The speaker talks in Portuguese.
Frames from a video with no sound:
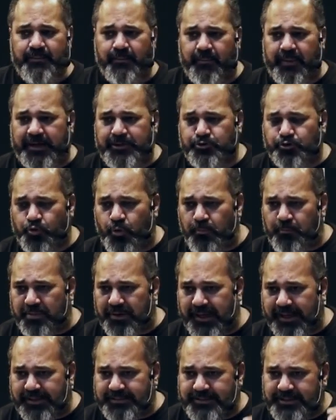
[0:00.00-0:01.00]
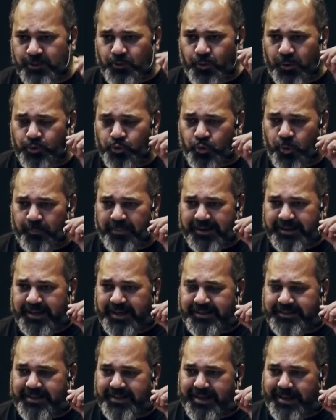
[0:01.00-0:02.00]
mais complexa quando
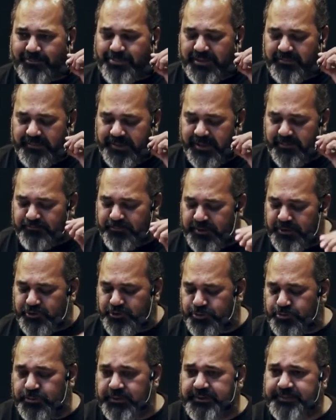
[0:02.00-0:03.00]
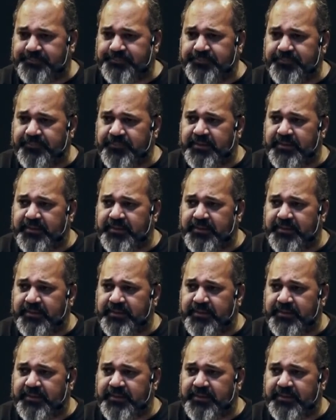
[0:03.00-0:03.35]
comparada à primeira epístola.